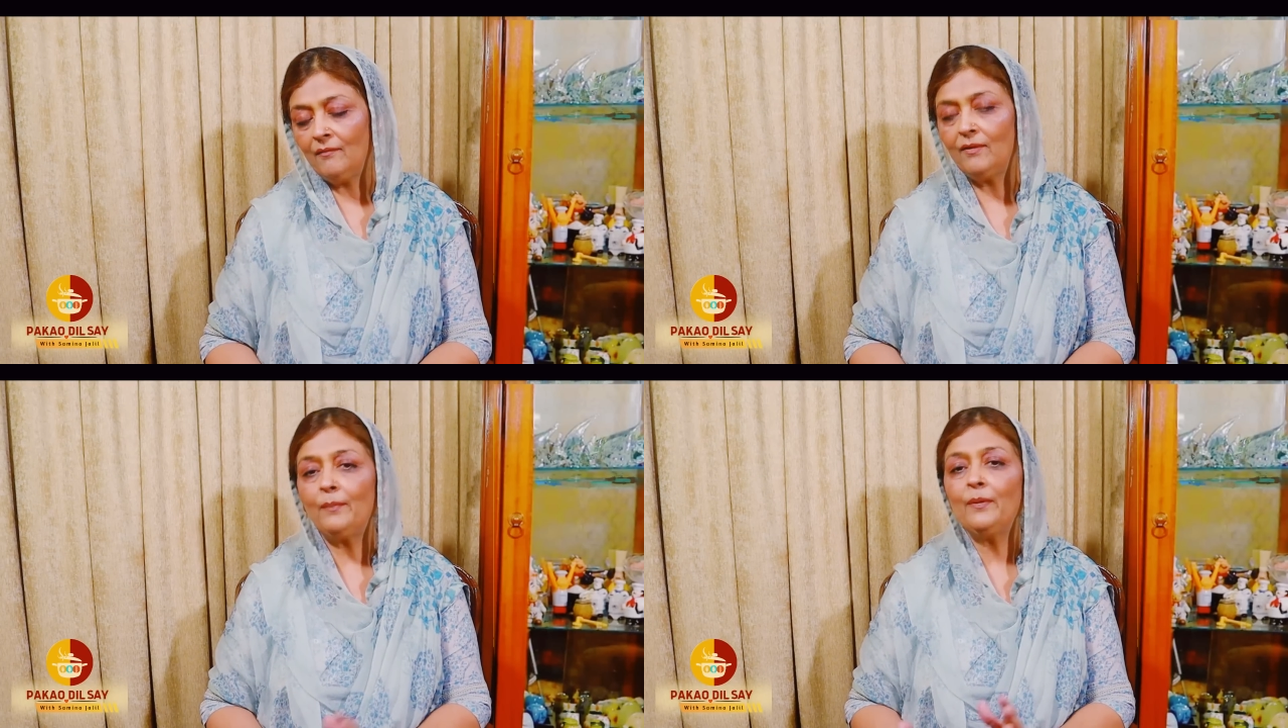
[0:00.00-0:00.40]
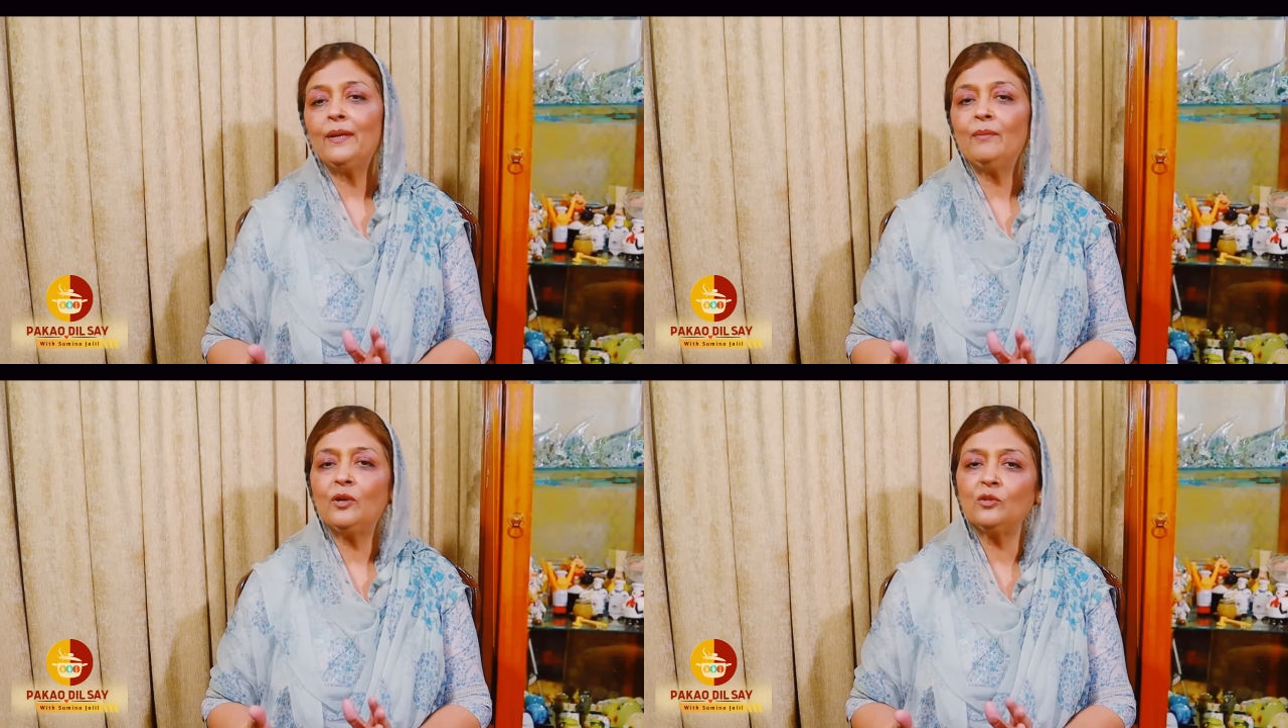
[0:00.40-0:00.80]
वहाँ पर
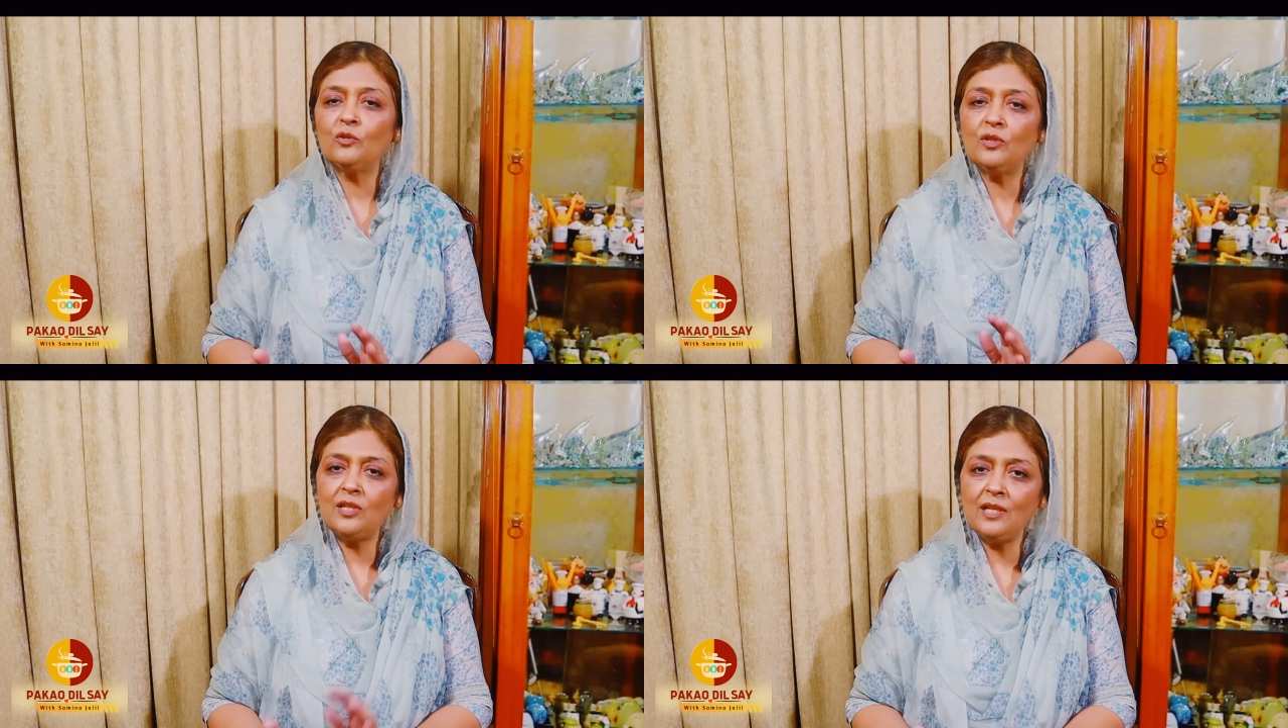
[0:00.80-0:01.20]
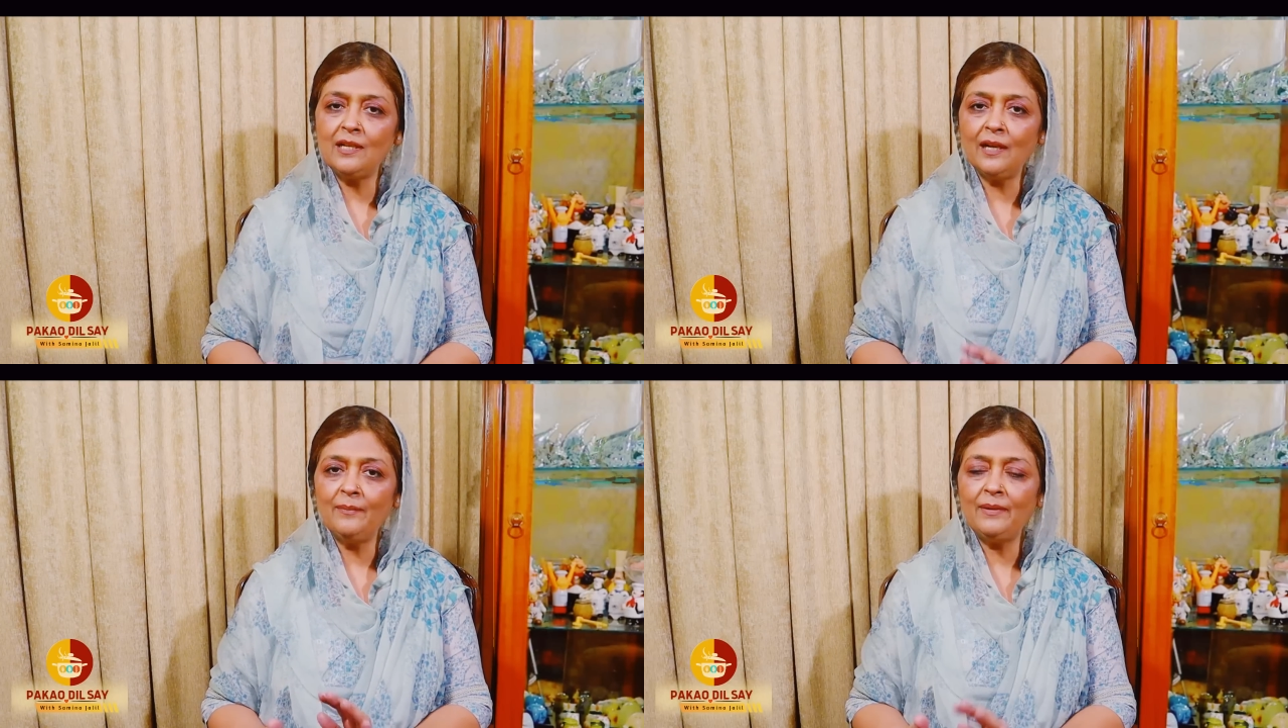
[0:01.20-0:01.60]
मैंने बहुत कुछ
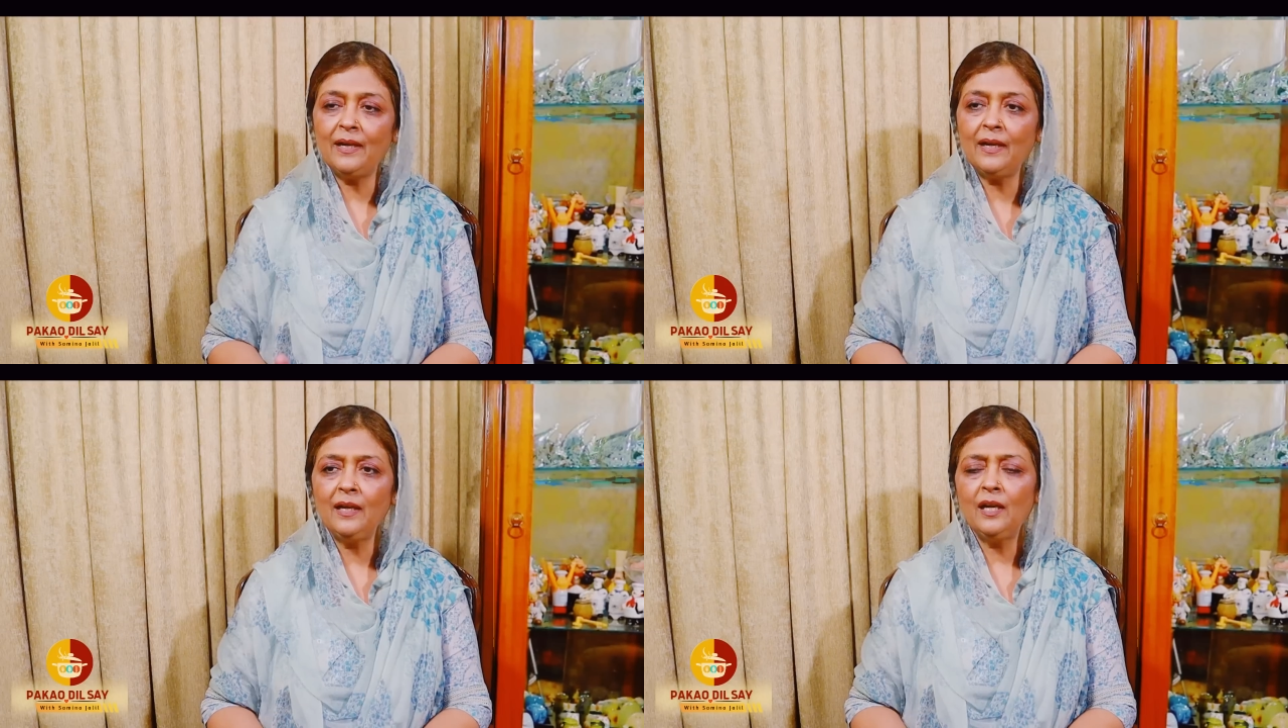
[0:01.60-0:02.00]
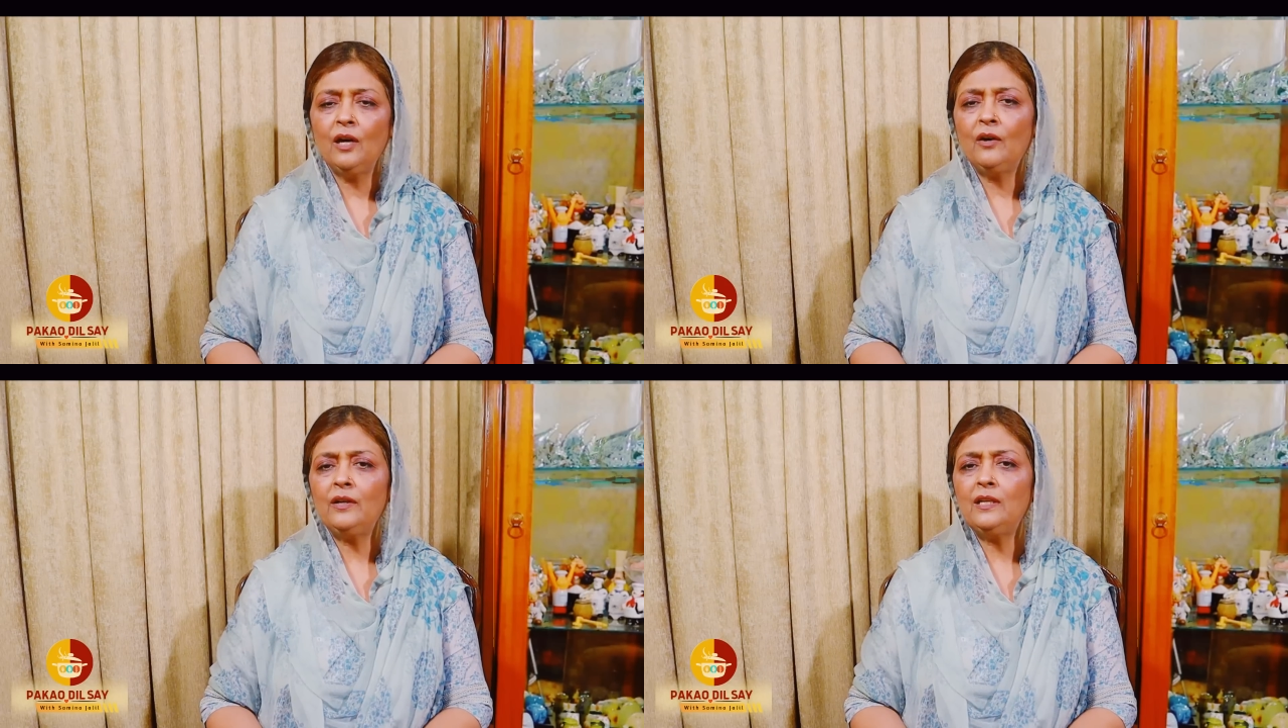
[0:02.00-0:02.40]
सीखा भी है
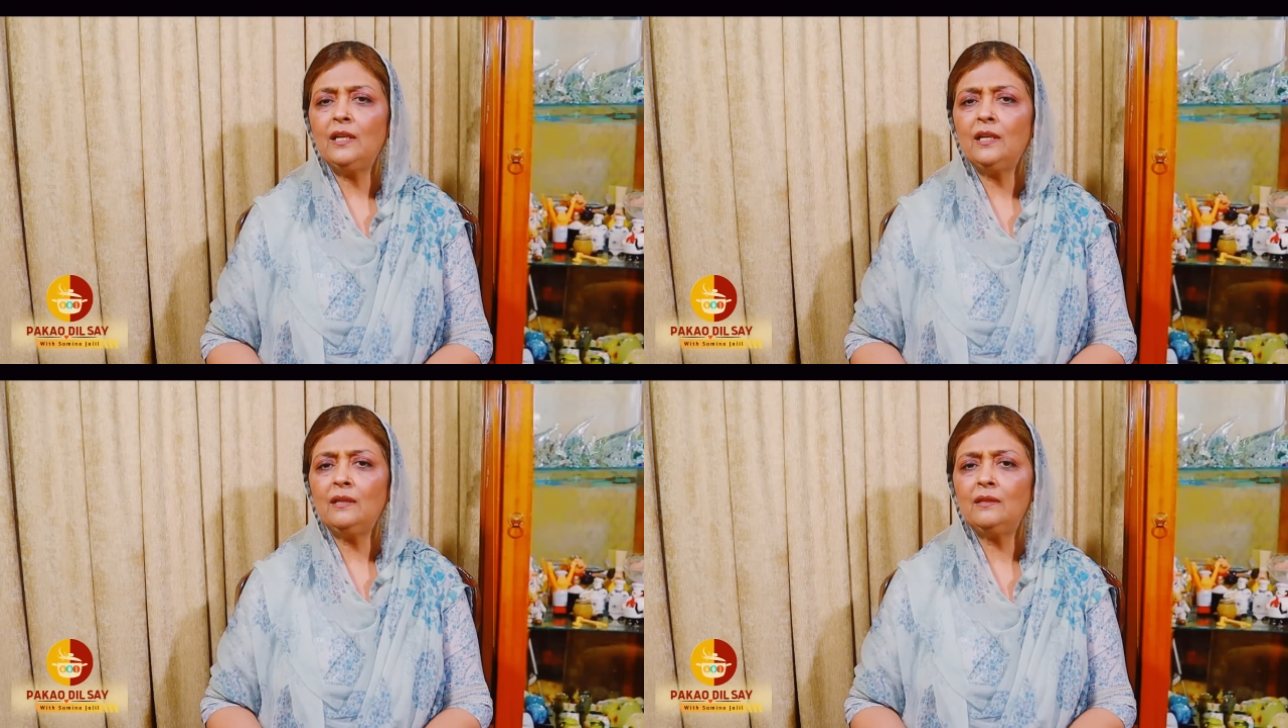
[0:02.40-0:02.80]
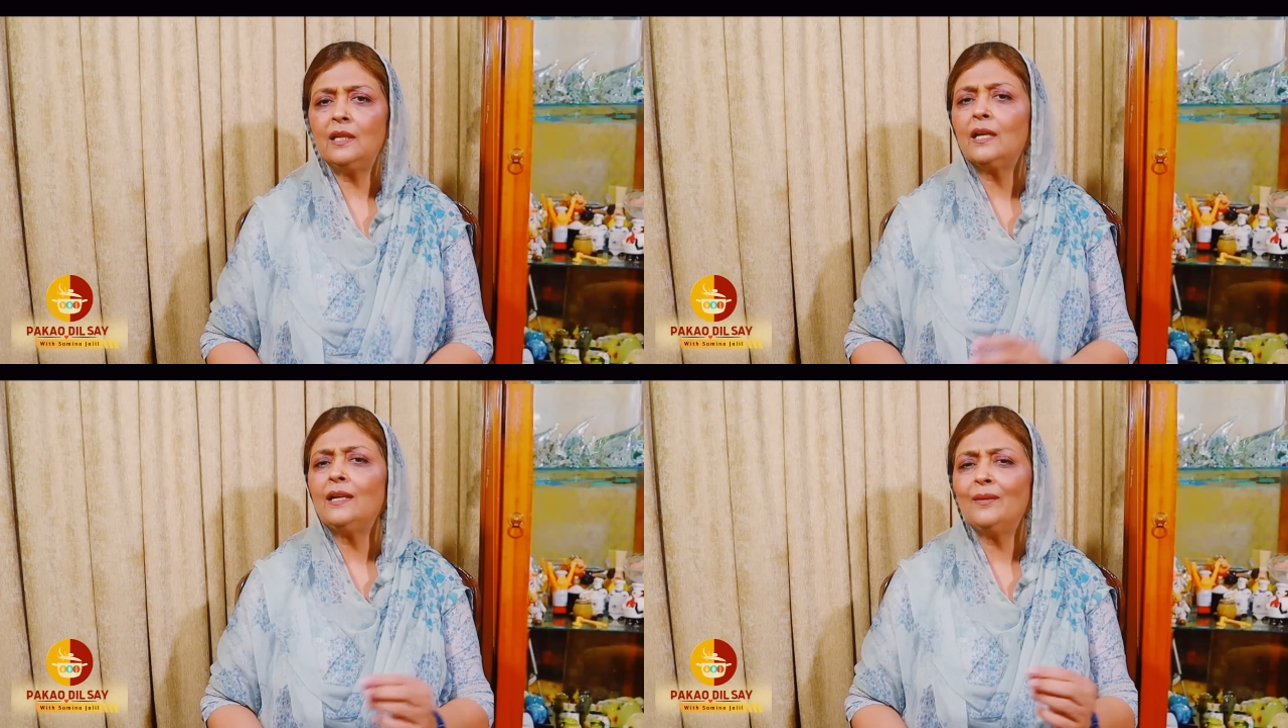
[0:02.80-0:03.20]
और ये
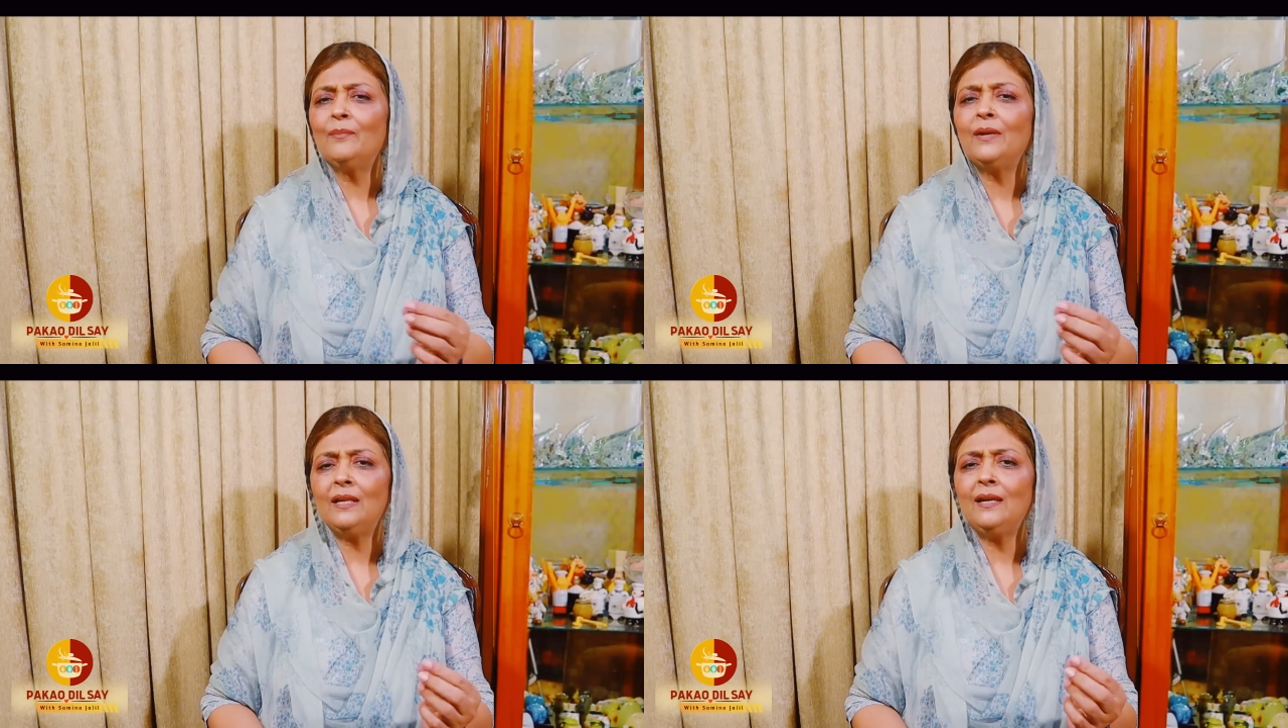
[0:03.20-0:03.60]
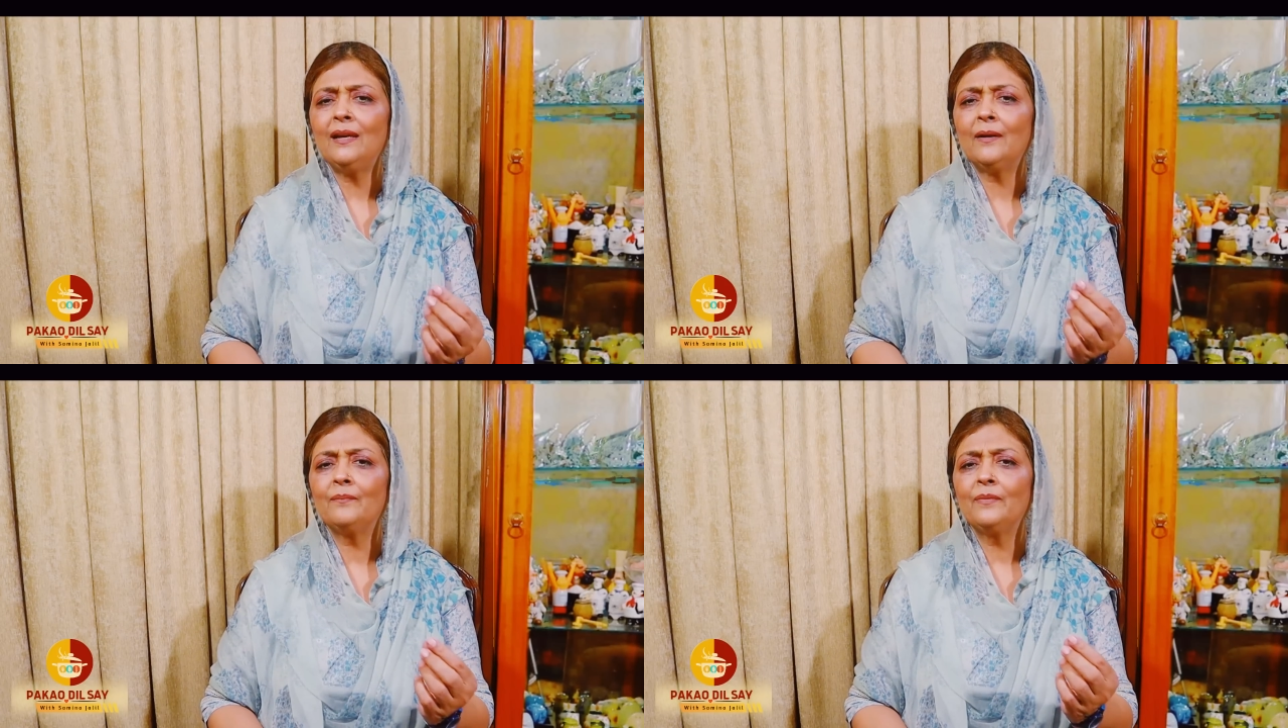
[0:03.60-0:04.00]
देखिए टेम्प्रेरी
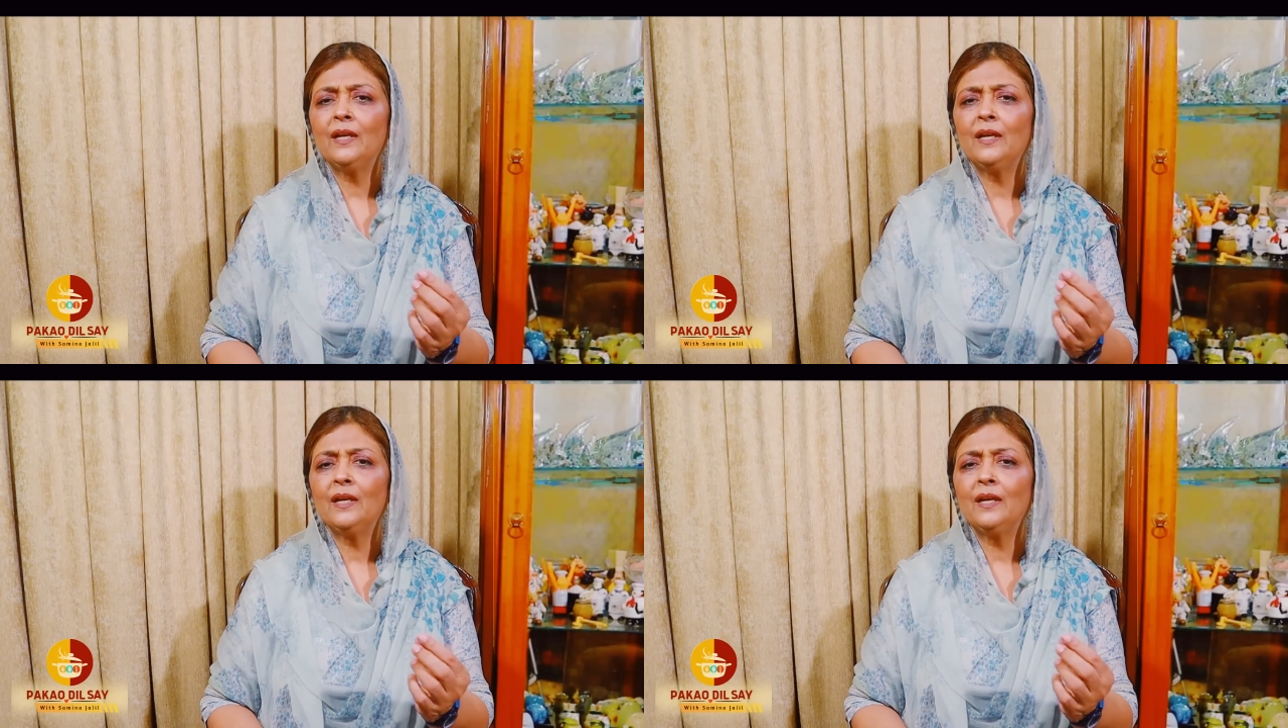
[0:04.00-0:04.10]
है